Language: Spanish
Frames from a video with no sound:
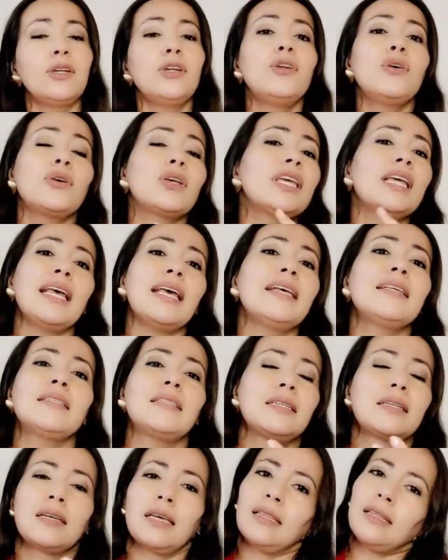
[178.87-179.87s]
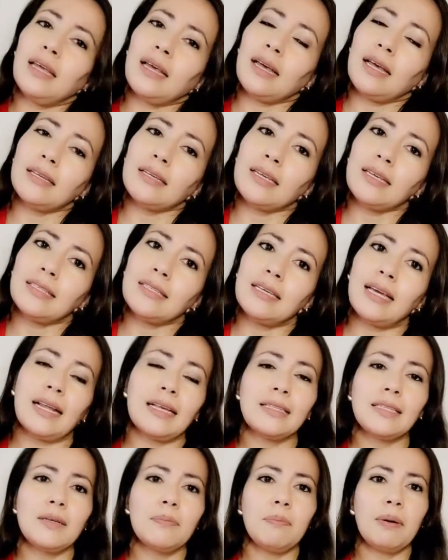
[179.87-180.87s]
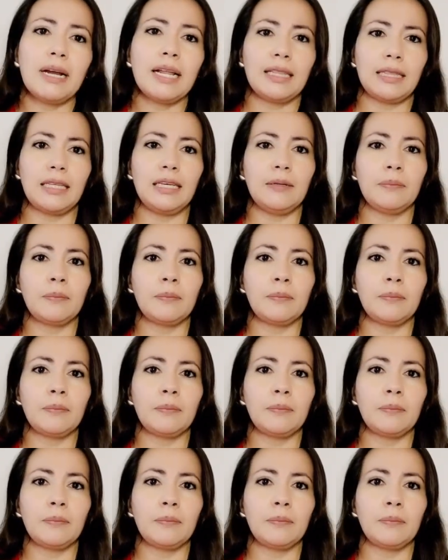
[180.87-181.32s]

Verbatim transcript: no quiere decir que tenga que ser así para ti.